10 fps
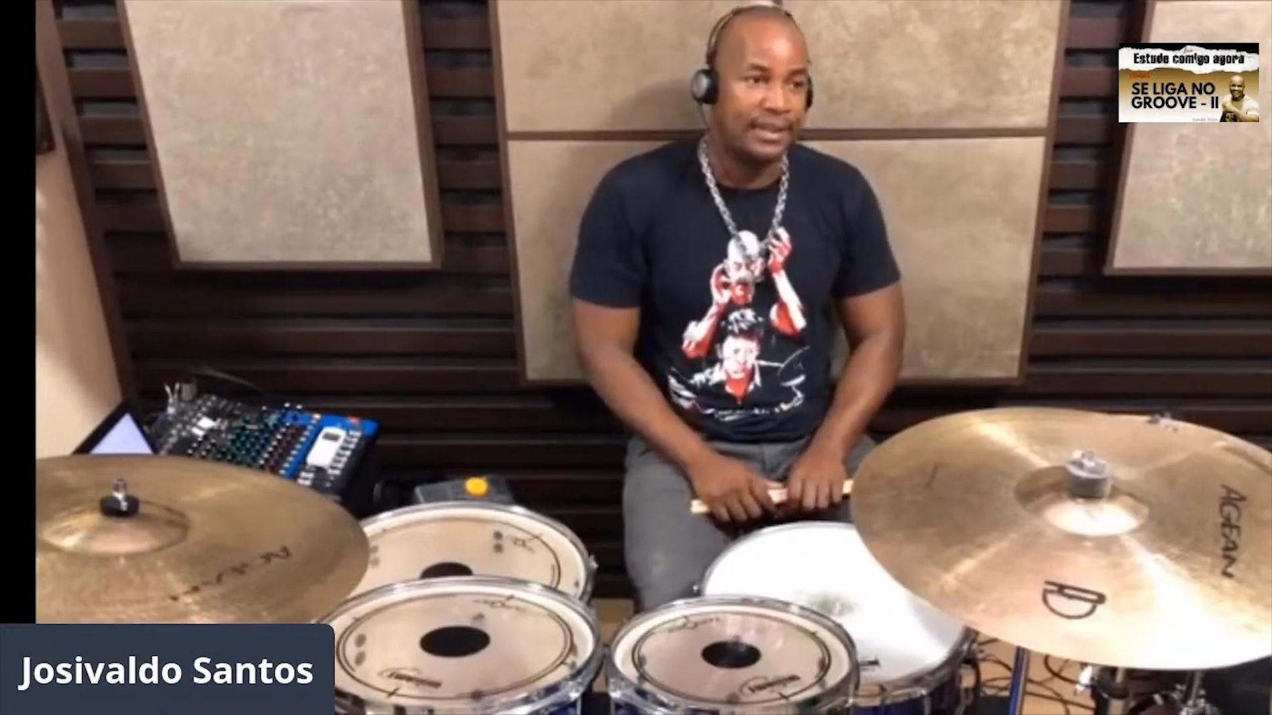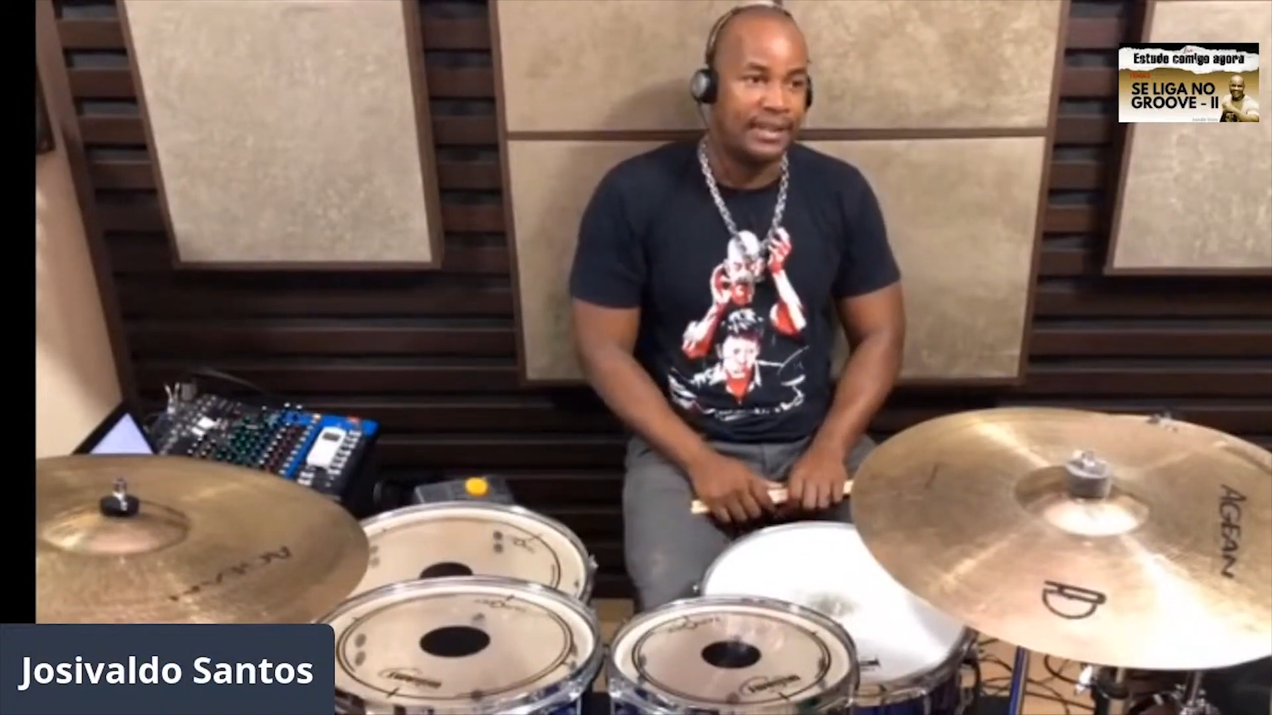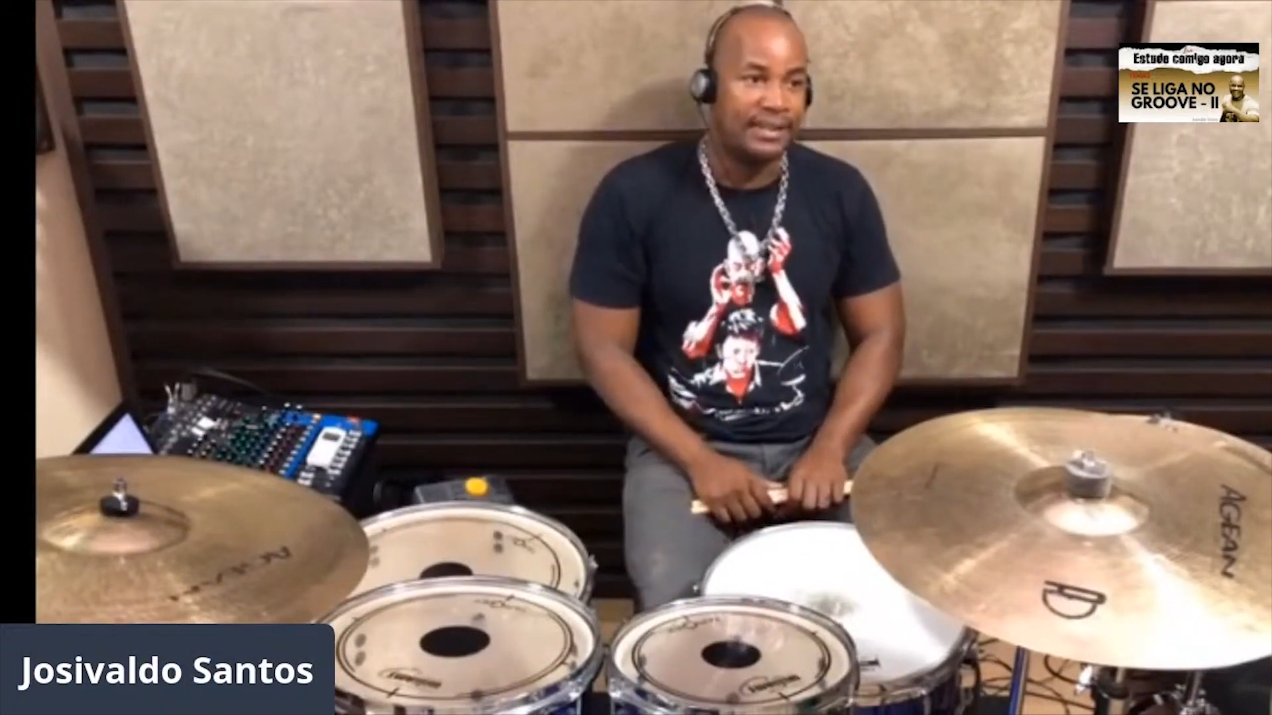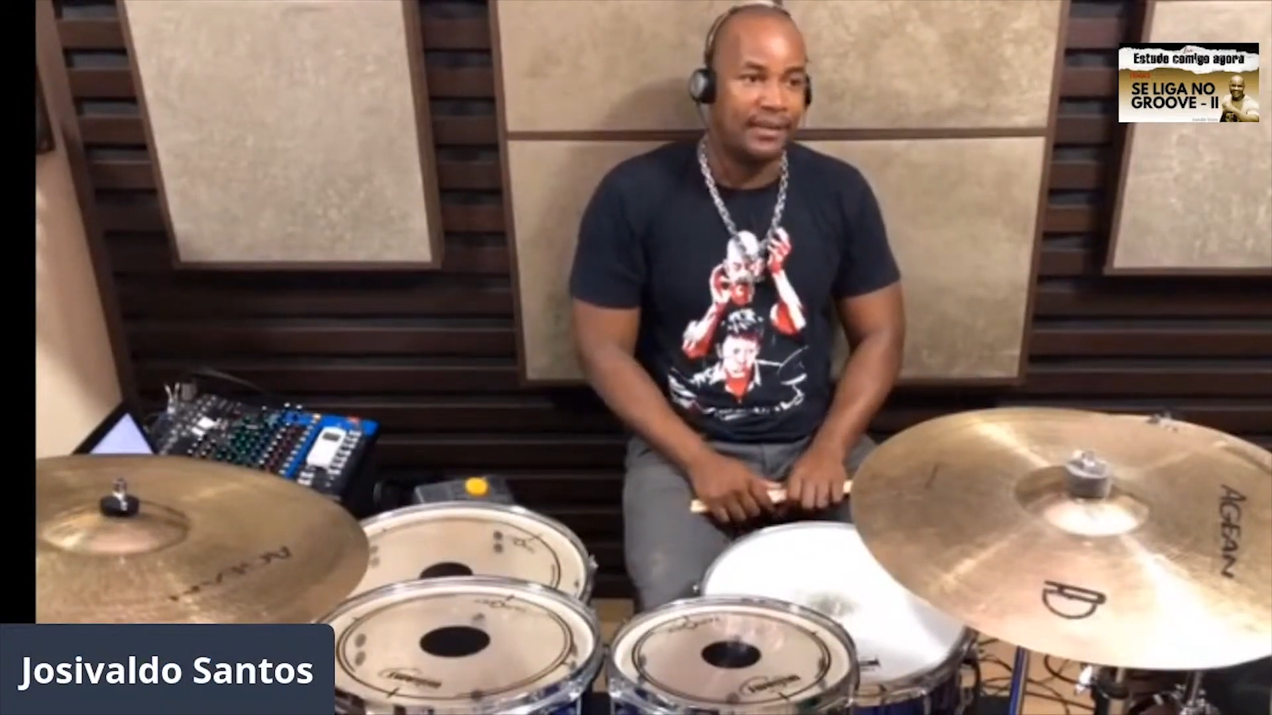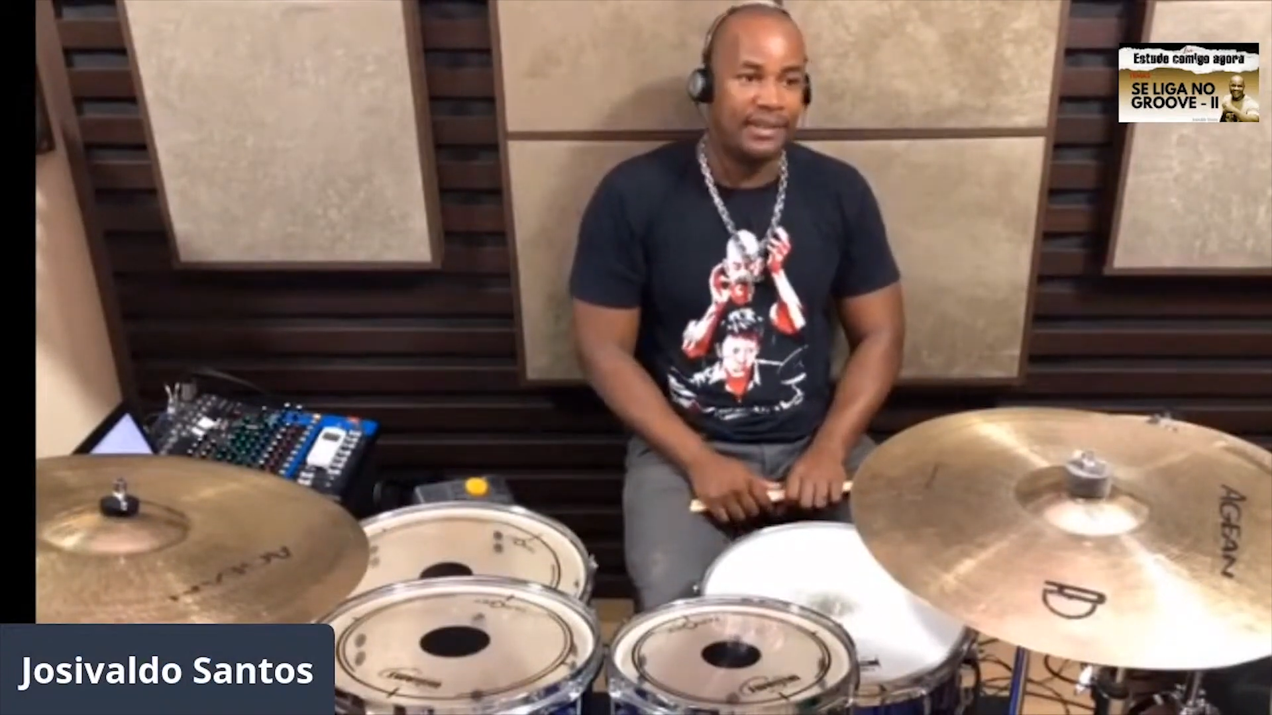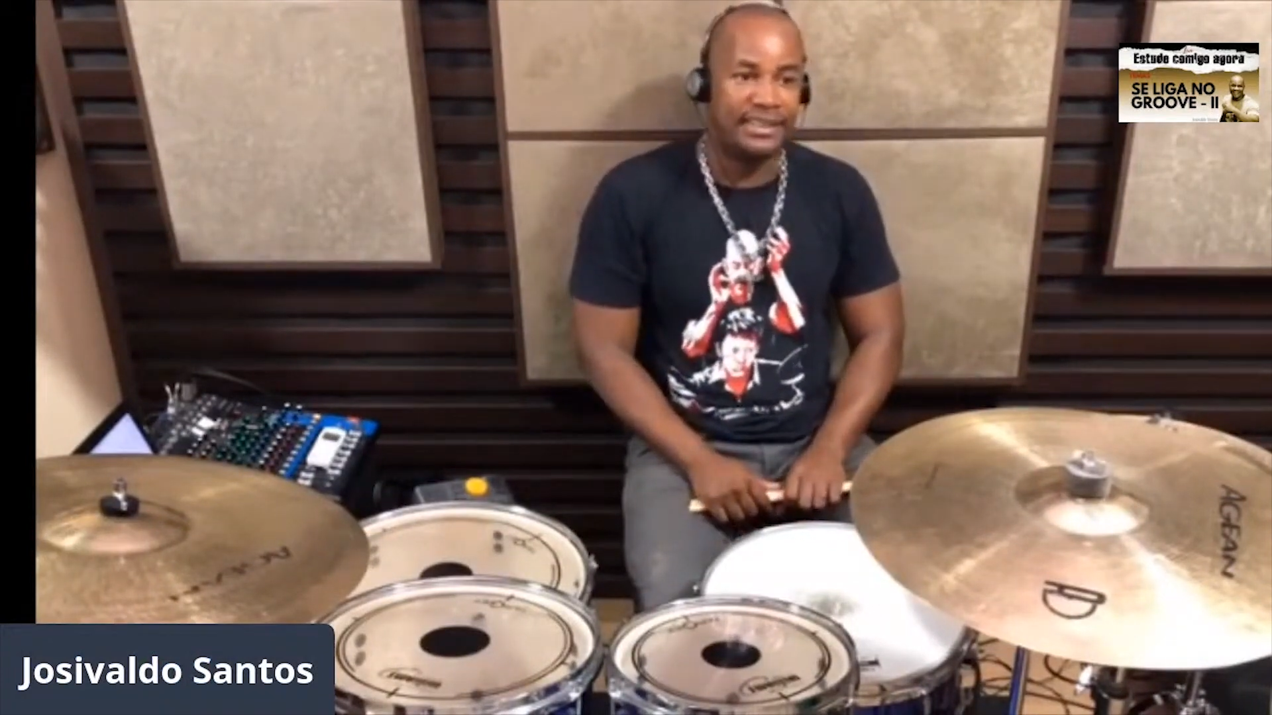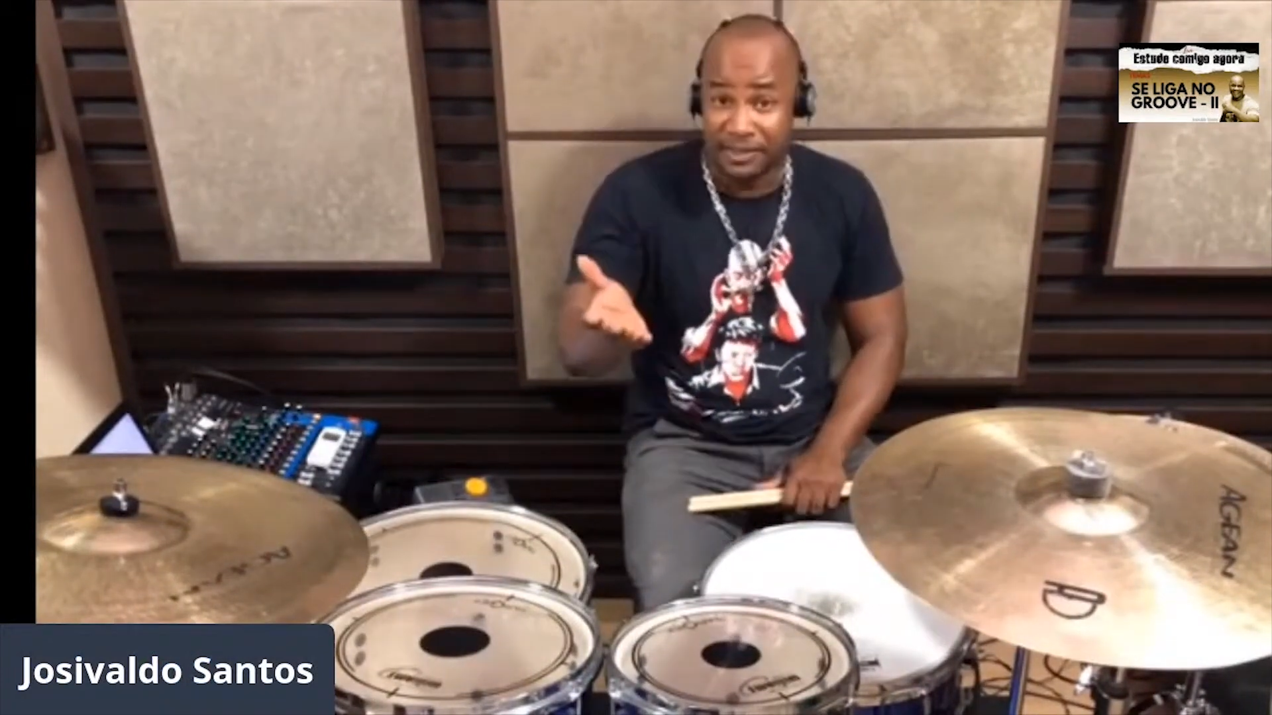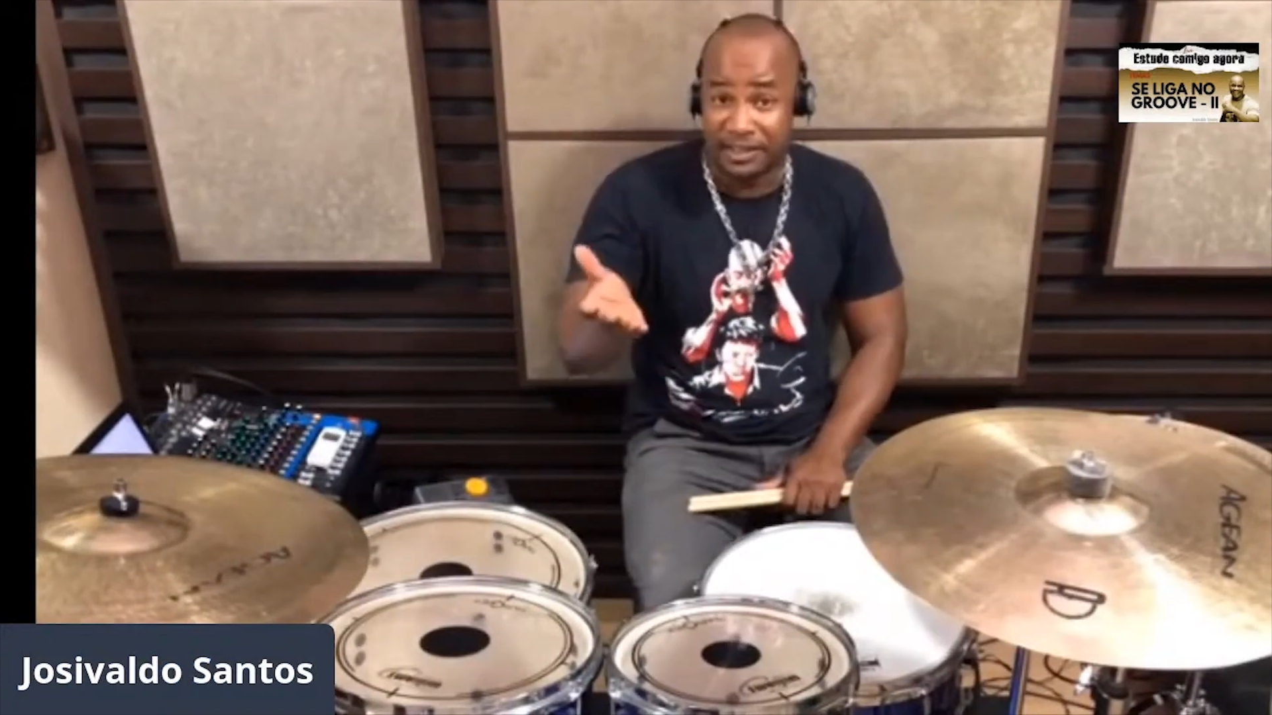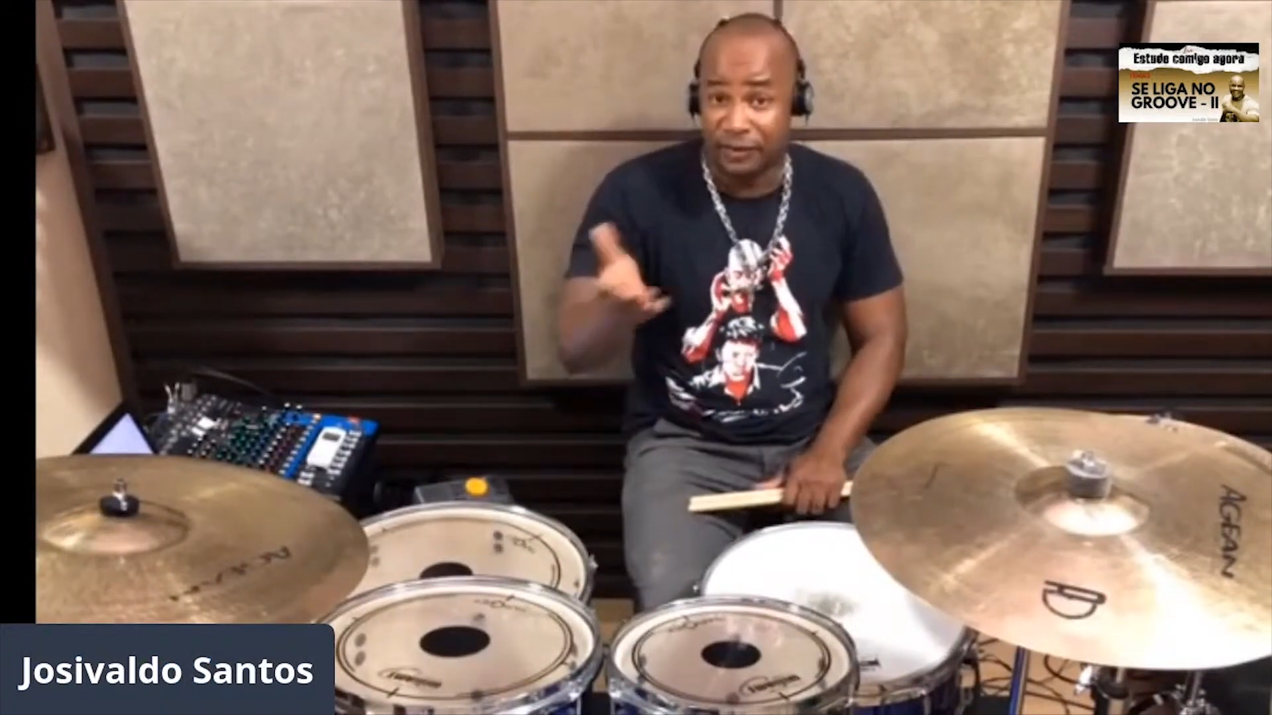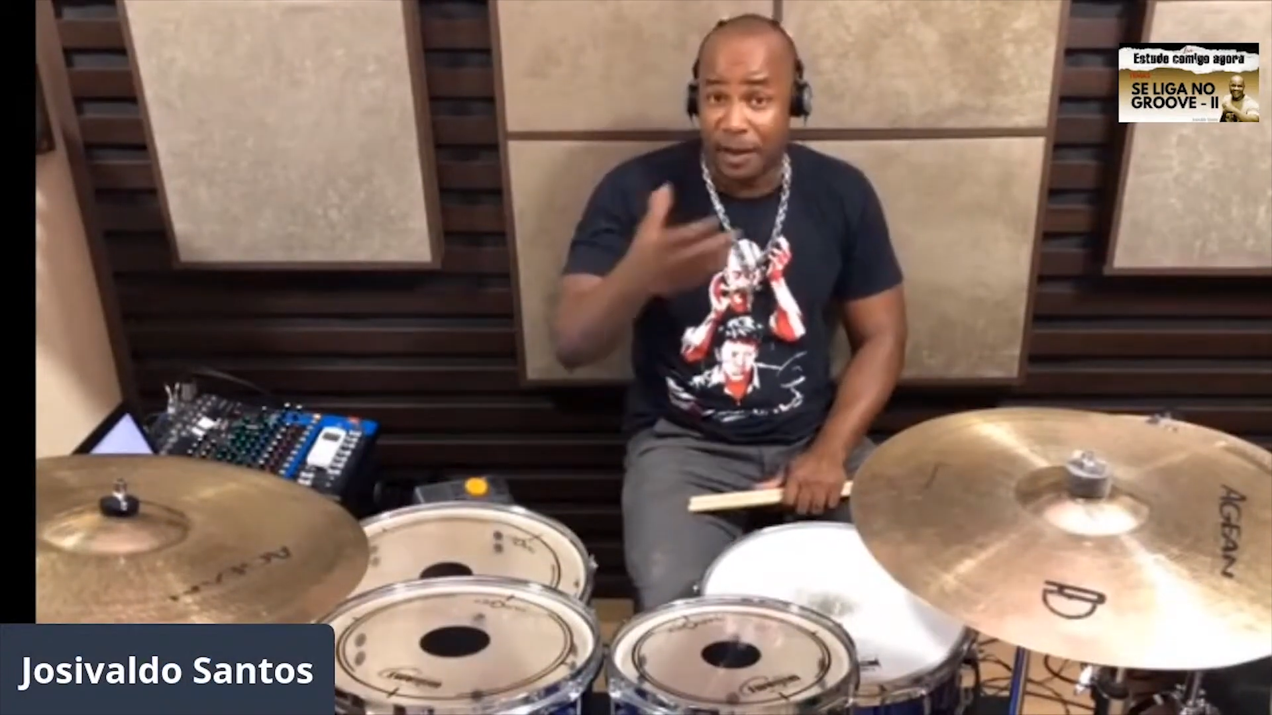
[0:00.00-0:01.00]
Então é assim,
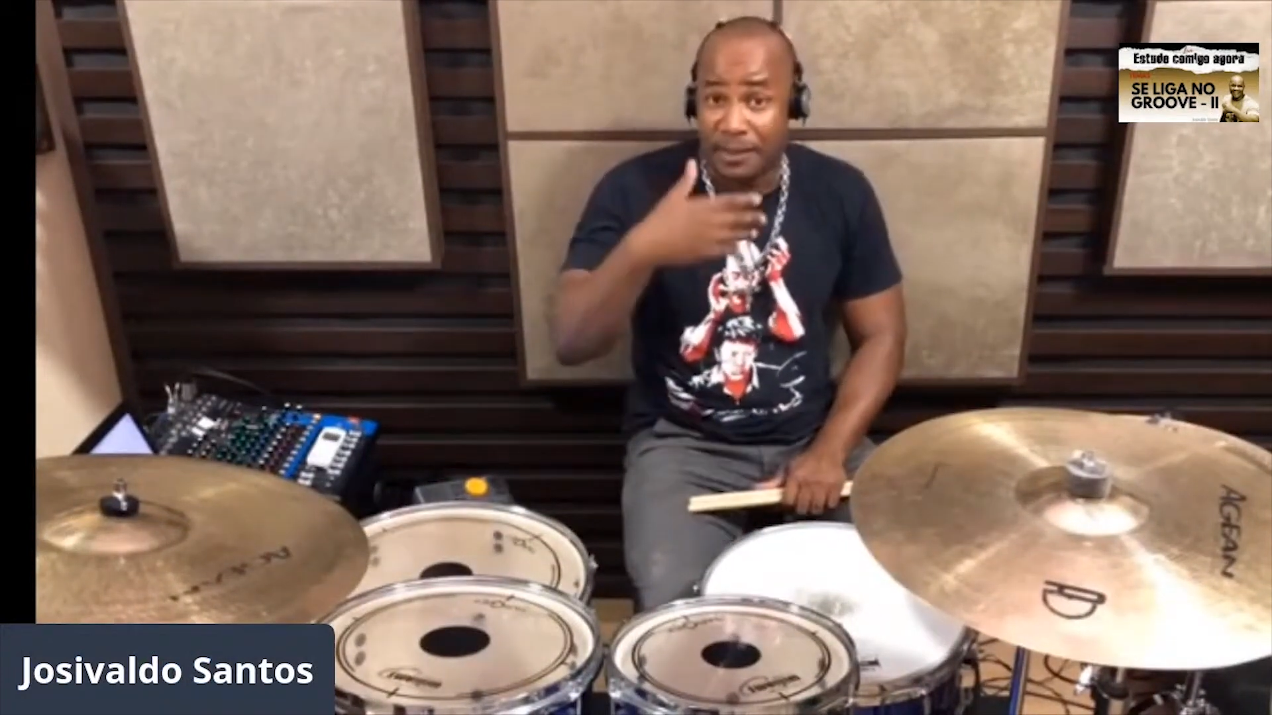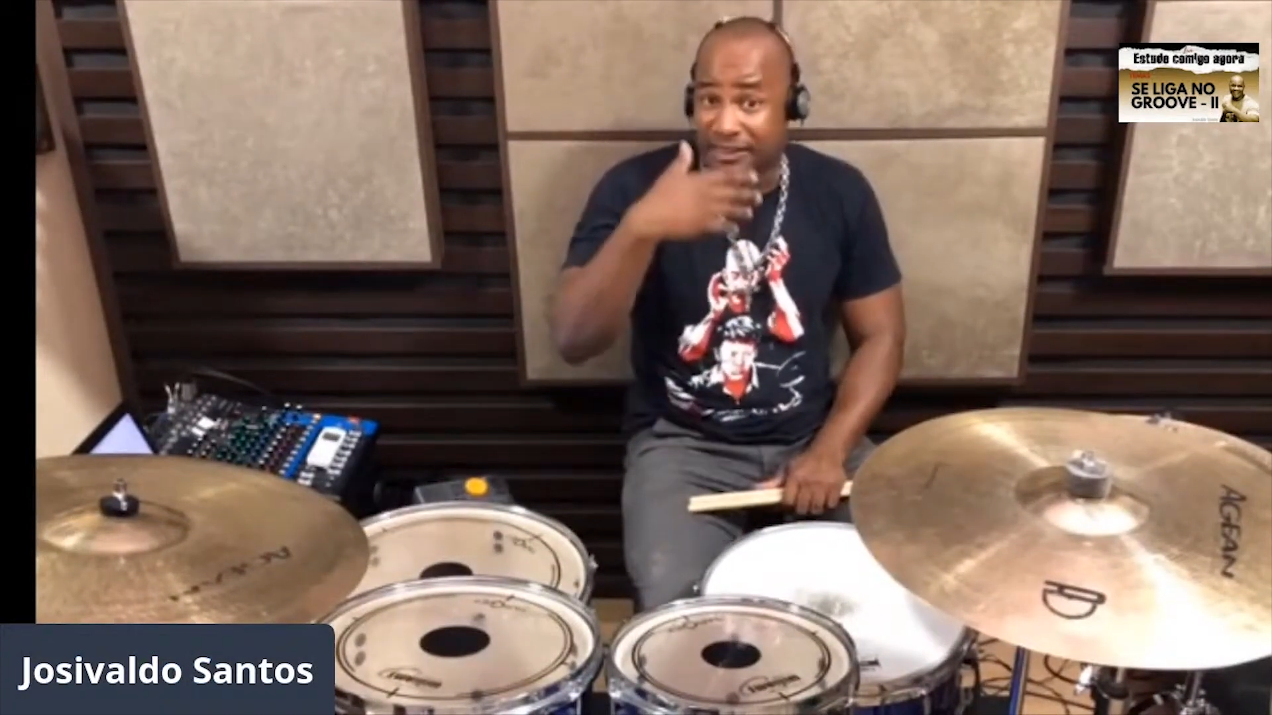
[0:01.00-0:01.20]
transforma,